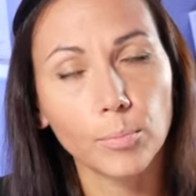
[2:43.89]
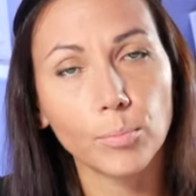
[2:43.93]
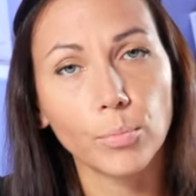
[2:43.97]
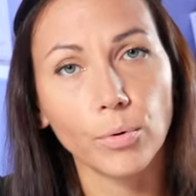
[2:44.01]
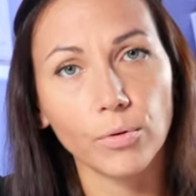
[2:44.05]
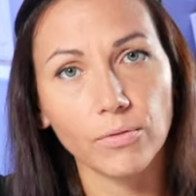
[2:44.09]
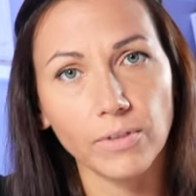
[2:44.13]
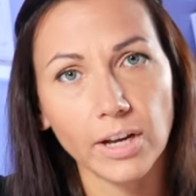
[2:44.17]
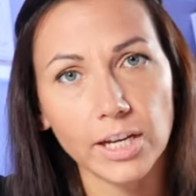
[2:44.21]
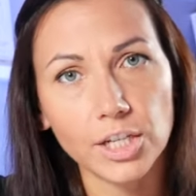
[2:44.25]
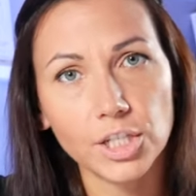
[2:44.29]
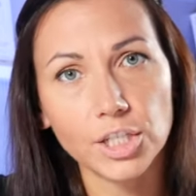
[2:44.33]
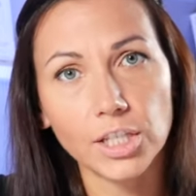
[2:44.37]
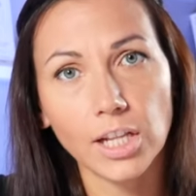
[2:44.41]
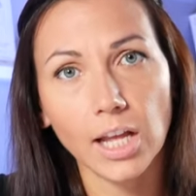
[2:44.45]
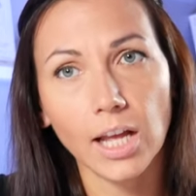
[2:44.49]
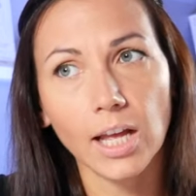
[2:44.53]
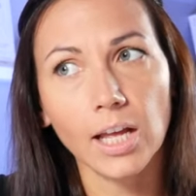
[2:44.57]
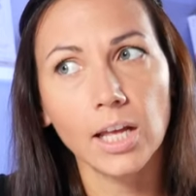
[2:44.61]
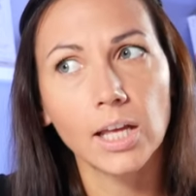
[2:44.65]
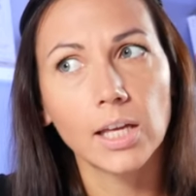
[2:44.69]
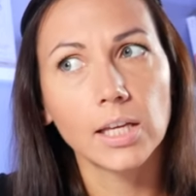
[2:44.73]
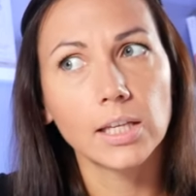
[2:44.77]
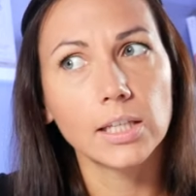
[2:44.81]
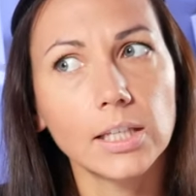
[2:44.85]

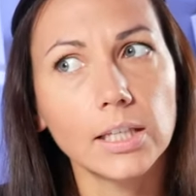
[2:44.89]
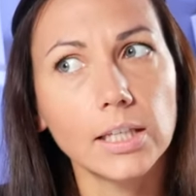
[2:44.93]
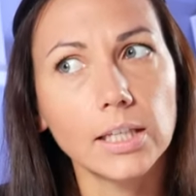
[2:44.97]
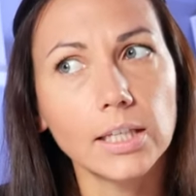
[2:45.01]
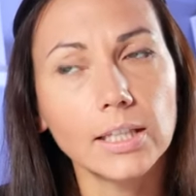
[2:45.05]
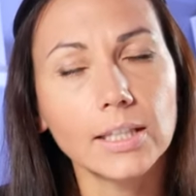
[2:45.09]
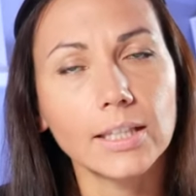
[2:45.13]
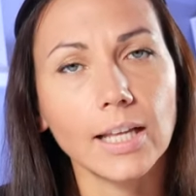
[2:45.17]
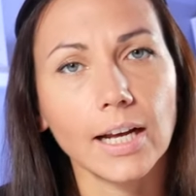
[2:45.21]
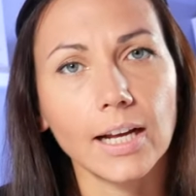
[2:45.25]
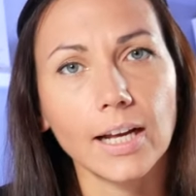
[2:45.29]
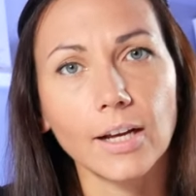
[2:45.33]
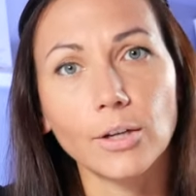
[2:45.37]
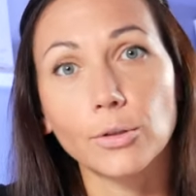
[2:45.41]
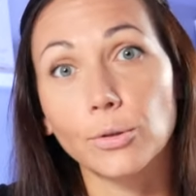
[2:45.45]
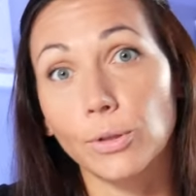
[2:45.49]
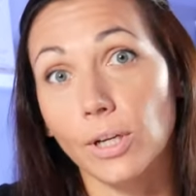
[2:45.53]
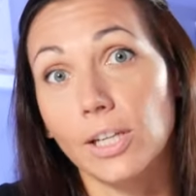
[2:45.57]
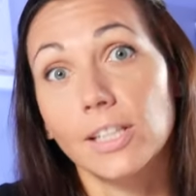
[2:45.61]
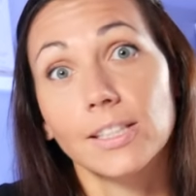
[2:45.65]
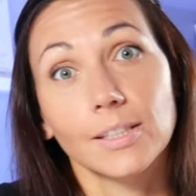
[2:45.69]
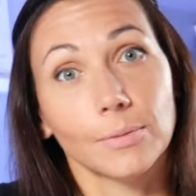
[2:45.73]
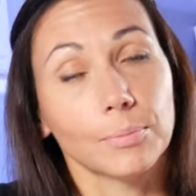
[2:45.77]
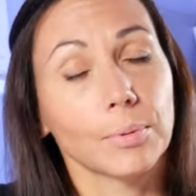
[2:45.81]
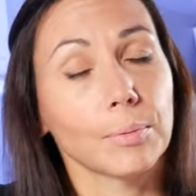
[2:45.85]
poważna i taka,
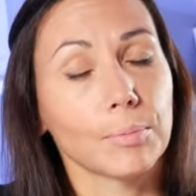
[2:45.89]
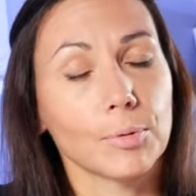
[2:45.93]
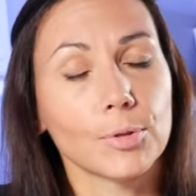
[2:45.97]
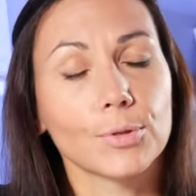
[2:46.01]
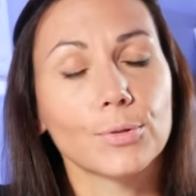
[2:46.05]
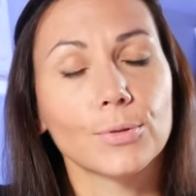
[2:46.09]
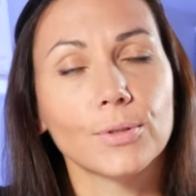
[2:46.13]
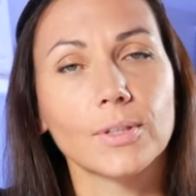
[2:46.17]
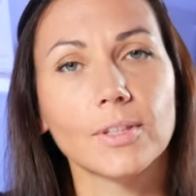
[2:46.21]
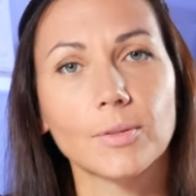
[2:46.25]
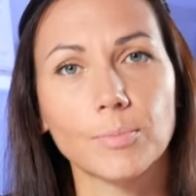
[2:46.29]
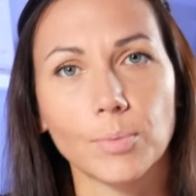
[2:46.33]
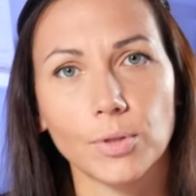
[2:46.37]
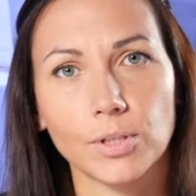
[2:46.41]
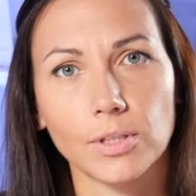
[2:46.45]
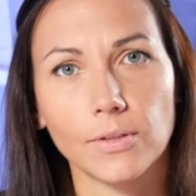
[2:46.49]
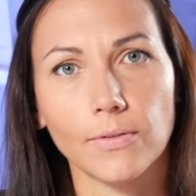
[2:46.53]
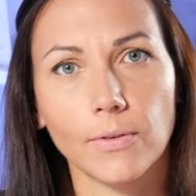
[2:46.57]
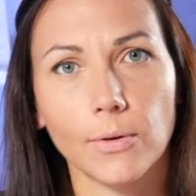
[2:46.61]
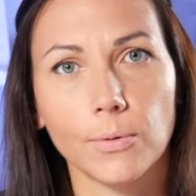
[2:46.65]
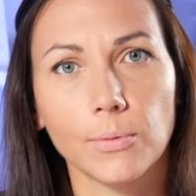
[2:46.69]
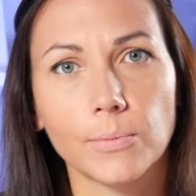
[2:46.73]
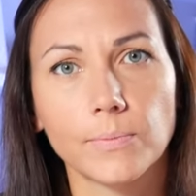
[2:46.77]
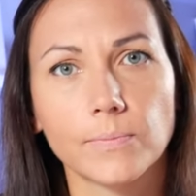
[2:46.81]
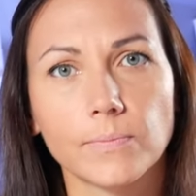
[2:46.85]
której się po prostu nie
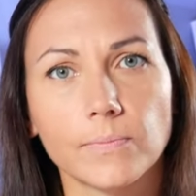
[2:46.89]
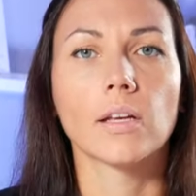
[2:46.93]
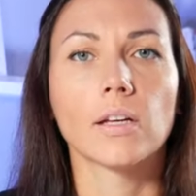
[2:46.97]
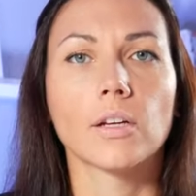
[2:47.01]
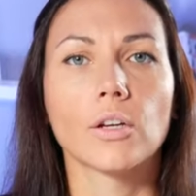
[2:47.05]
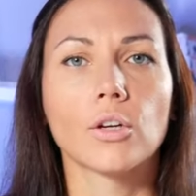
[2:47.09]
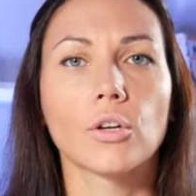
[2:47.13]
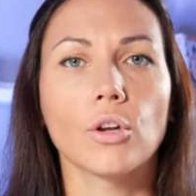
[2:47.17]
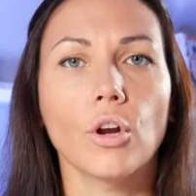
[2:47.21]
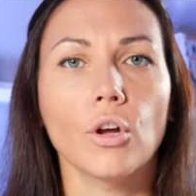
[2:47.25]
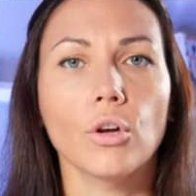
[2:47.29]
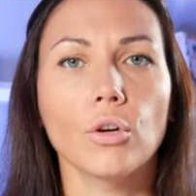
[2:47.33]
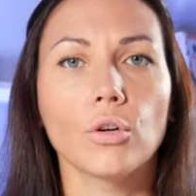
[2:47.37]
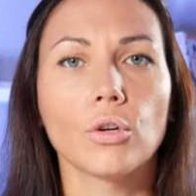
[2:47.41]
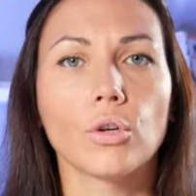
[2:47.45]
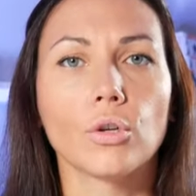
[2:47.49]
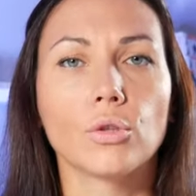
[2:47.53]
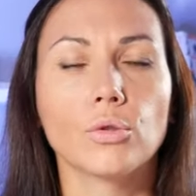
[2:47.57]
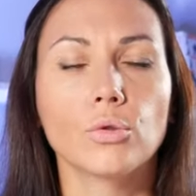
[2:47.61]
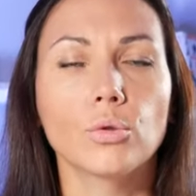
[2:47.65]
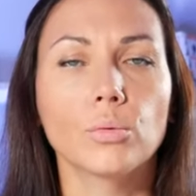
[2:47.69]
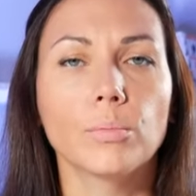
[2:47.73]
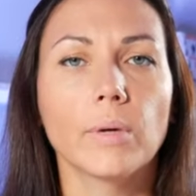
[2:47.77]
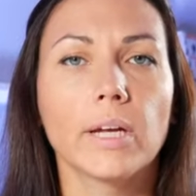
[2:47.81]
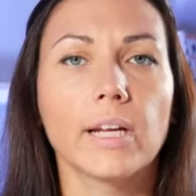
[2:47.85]
spodziewał. Krok
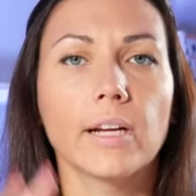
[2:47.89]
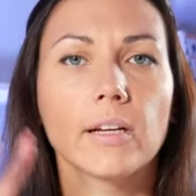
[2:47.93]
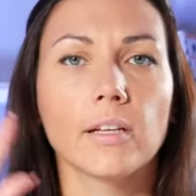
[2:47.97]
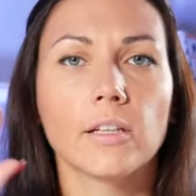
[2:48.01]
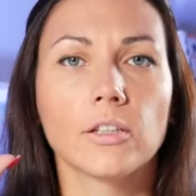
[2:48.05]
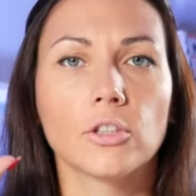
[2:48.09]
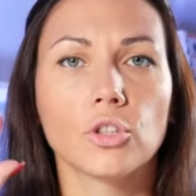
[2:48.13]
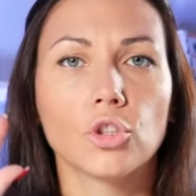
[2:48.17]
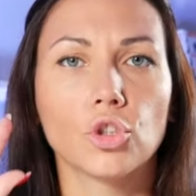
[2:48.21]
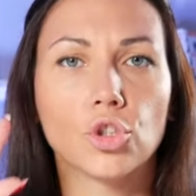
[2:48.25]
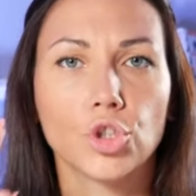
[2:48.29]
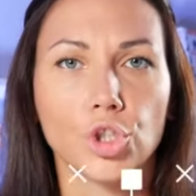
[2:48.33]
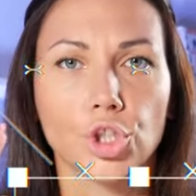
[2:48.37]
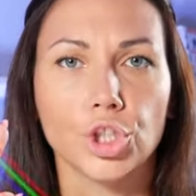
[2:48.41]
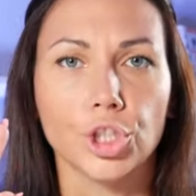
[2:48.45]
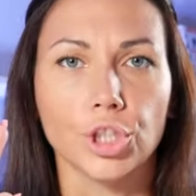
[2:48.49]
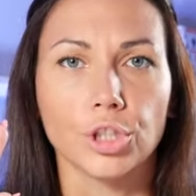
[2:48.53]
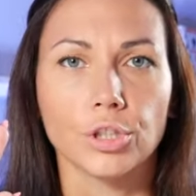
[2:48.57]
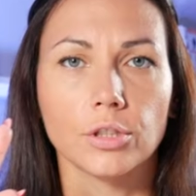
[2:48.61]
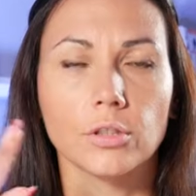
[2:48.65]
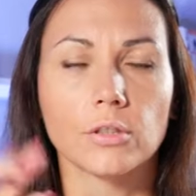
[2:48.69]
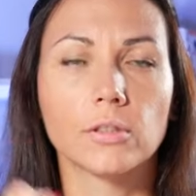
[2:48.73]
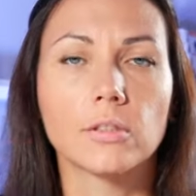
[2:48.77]
numer 3.